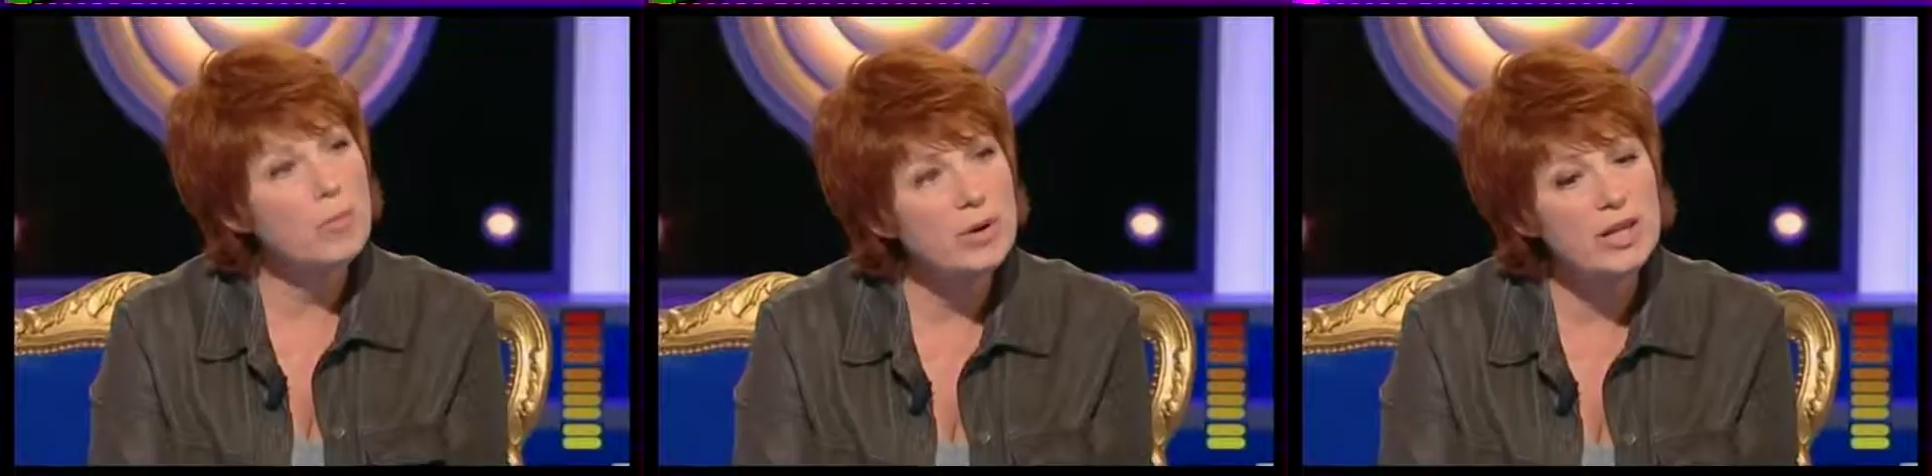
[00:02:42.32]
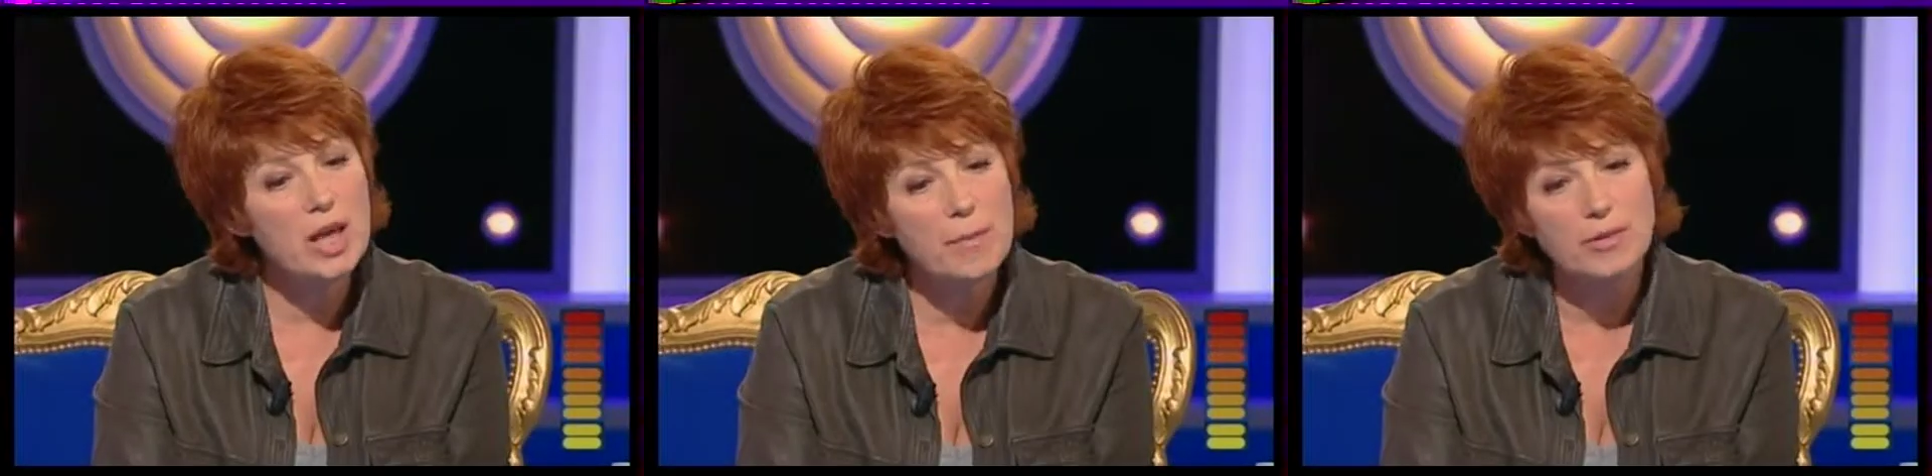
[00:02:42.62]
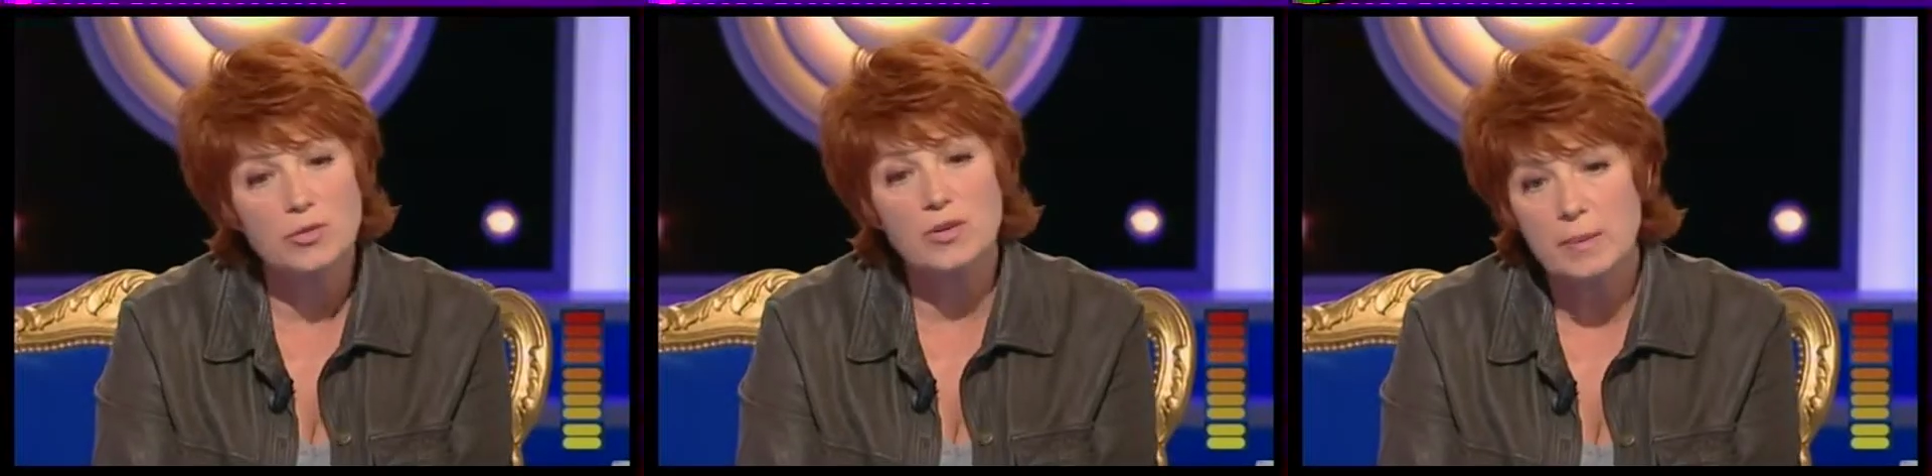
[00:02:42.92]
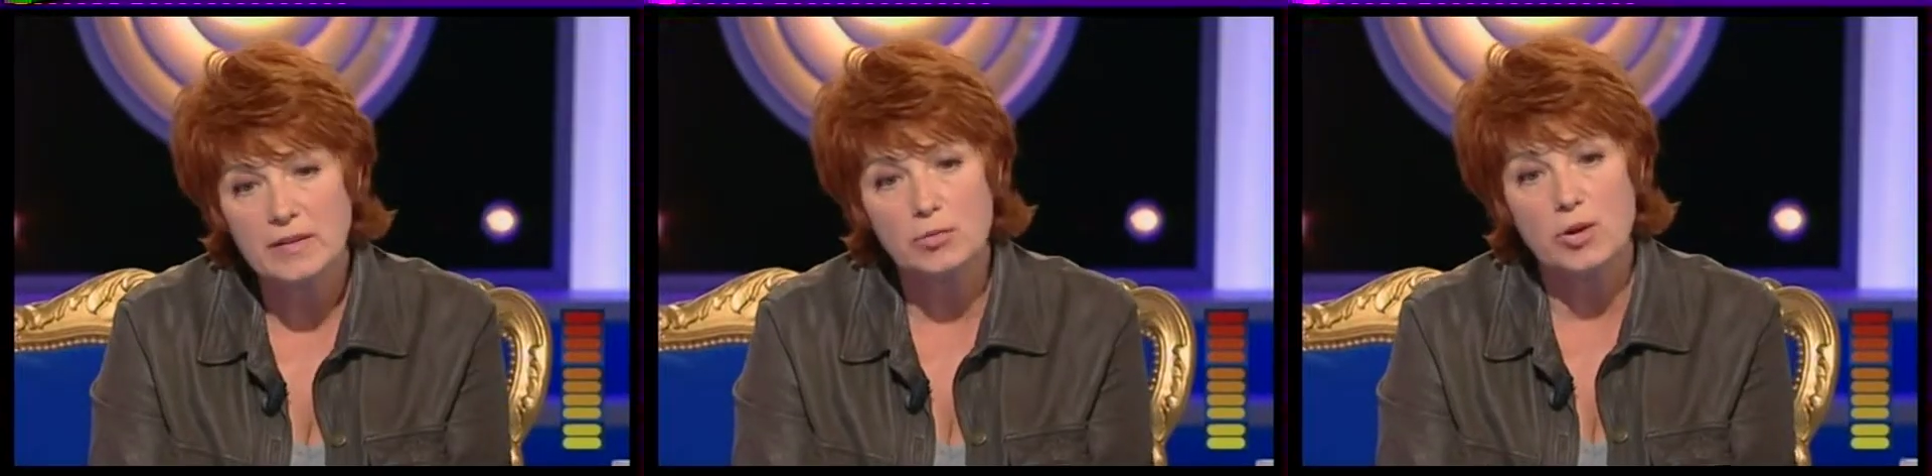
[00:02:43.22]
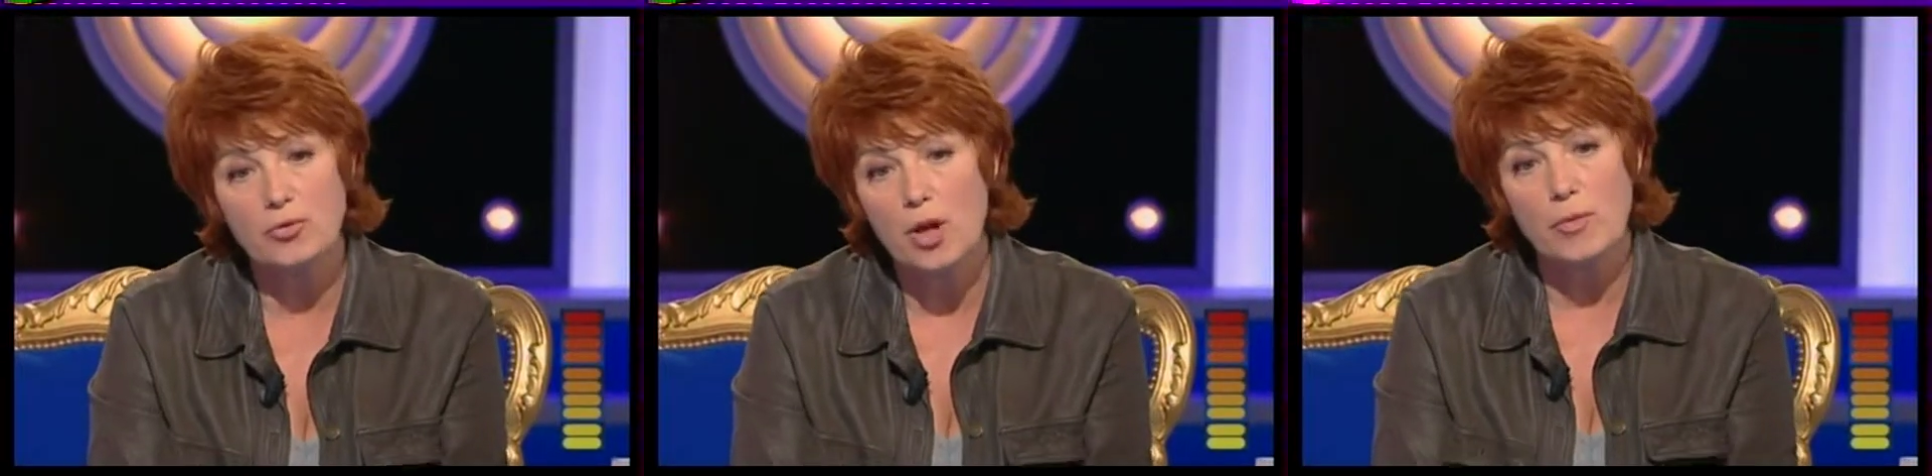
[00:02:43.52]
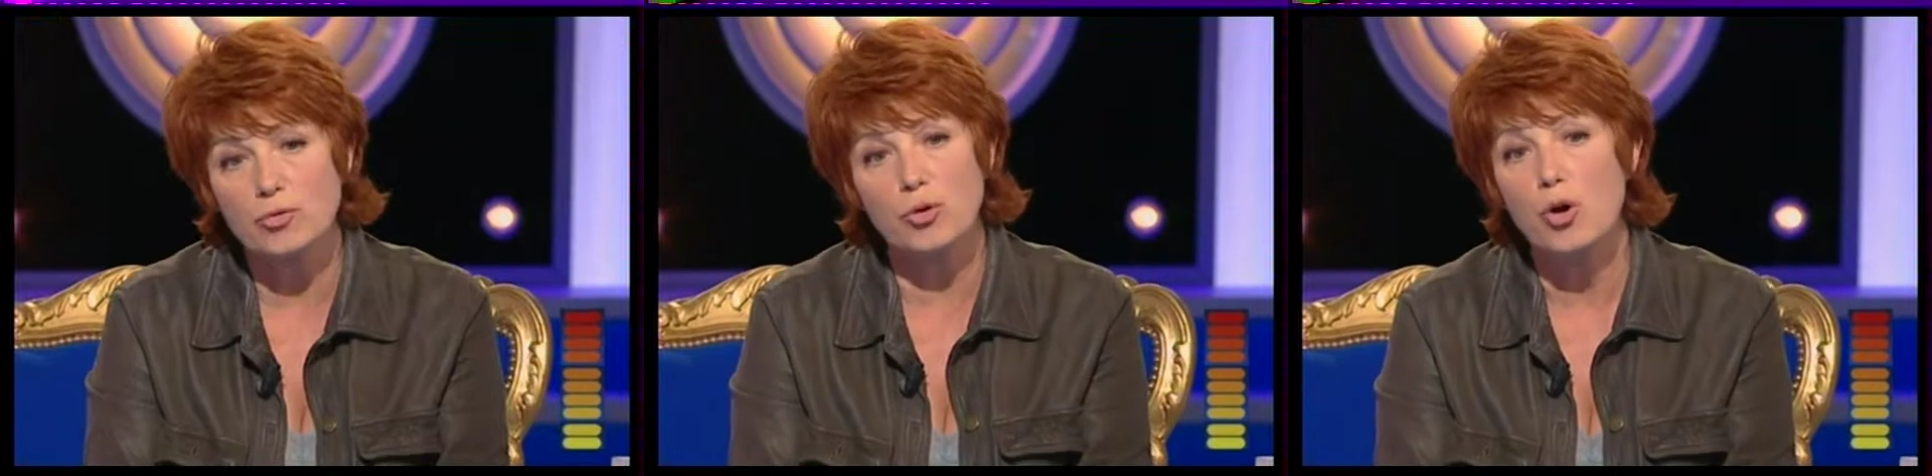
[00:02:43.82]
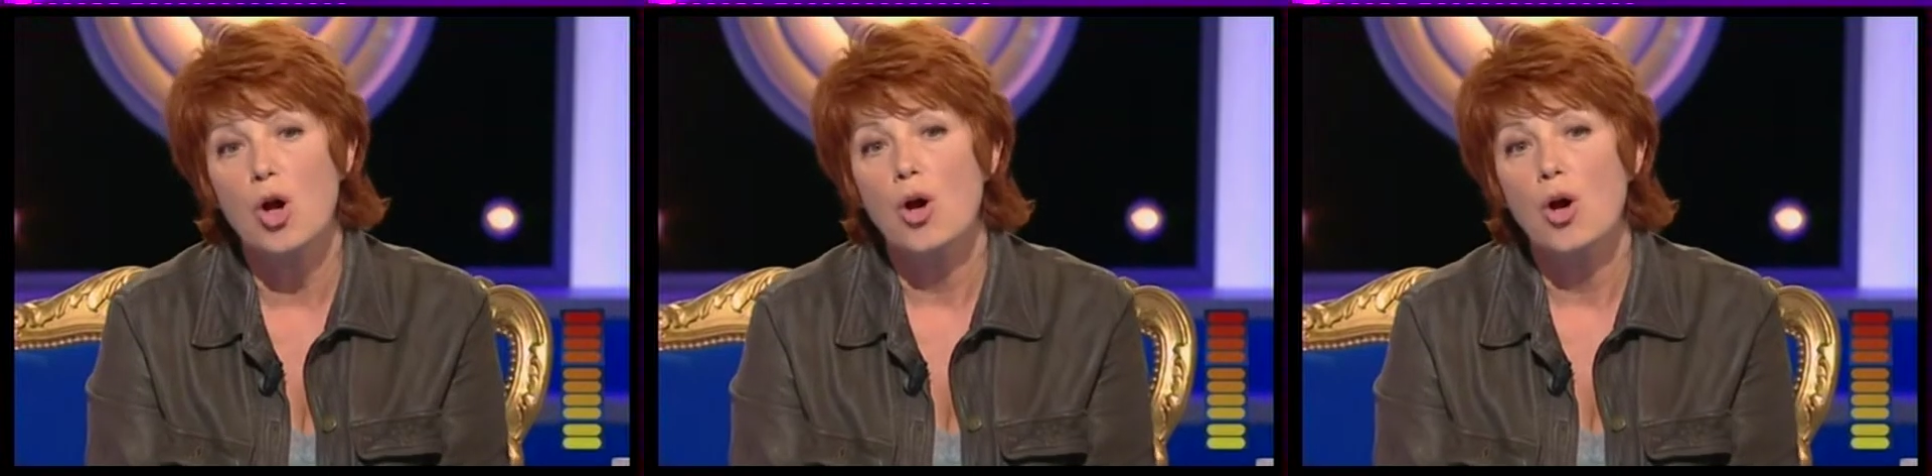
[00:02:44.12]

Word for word: oublier parce que c'est pas si loin que ça, parce que,